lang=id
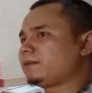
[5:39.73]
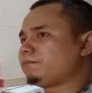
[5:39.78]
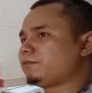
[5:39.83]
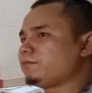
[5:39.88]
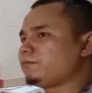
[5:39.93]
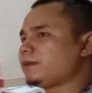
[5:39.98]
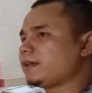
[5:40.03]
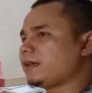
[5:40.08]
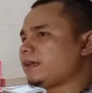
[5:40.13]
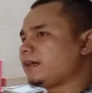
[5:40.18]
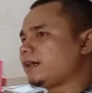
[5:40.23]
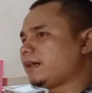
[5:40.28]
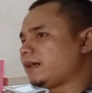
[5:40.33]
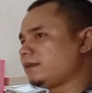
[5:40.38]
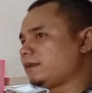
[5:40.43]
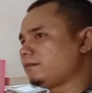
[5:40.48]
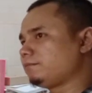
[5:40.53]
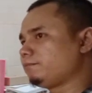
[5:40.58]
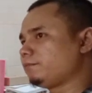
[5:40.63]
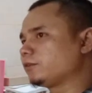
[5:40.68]

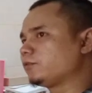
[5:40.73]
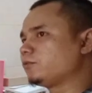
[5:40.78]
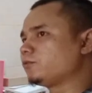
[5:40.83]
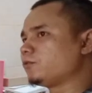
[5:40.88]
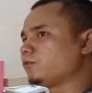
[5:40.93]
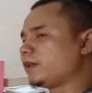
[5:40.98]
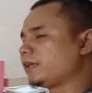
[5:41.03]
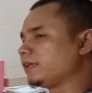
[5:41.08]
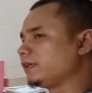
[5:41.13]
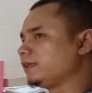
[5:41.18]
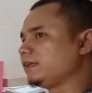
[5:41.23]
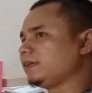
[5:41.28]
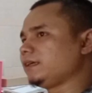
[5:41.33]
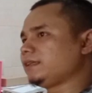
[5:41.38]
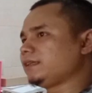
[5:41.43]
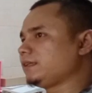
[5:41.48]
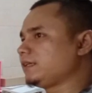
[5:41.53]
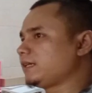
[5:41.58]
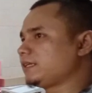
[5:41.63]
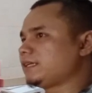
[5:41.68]
pembiayaan perguruan
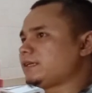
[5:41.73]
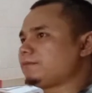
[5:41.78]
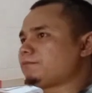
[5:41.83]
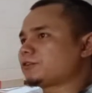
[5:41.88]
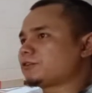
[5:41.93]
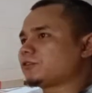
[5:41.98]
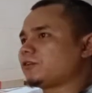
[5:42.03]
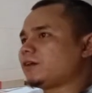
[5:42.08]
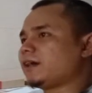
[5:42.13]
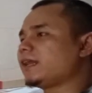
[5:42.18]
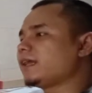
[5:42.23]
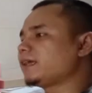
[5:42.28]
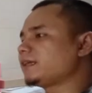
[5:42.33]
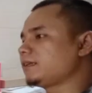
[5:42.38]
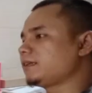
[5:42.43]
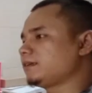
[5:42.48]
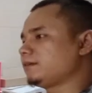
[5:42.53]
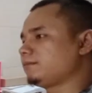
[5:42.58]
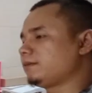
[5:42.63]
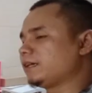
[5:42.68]
ini tidak jadi
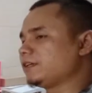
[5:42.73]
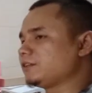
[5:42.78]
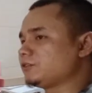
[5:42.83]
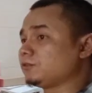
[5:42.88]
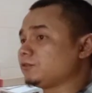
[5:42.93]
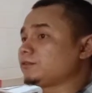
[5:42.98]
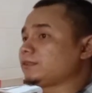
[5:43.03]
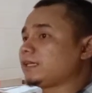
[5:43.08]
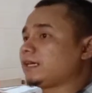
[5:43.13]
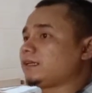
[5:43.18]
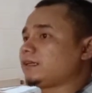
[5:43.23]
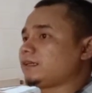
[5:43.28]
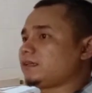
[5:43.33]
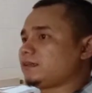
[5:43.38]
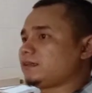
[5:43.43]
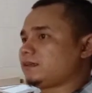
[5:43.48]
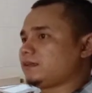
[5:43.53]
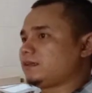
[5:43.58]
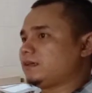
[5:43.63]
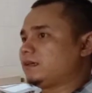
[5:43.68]
persoalan bagi Sultan.
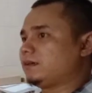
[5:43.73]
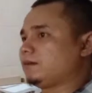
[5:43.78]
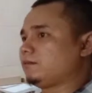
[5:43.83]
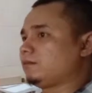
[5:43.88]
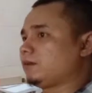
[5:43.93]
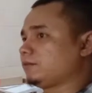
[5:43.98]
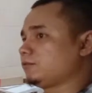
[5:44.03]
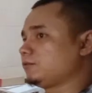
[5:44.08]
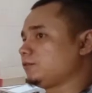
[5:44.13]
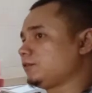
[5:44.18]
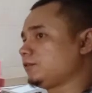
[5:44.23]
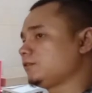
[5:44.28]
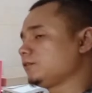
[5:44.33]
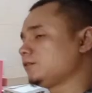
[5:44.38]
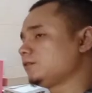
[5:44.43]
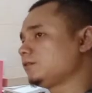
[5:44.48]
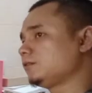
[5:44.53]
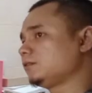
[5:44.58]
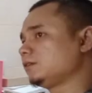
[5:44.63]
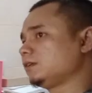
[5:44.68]
Nah, waktu
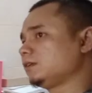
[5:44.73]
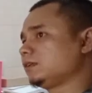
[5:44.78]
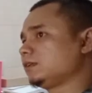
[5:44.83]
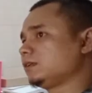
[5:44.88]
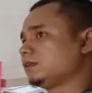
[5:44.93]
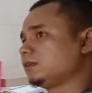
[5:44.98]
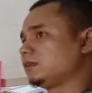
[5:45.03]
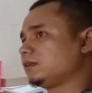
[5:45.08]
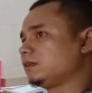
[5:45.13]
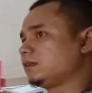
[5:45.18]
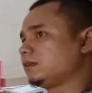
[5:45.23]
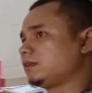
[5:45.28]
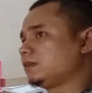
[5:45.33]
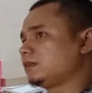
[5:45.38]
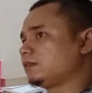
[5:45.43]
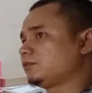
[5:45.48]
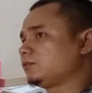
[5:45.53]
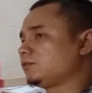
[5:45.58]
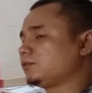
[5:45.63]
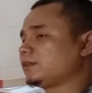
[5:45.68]
itu
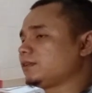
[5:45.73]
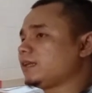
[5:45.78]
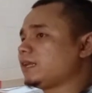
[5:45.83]
eh, Sultan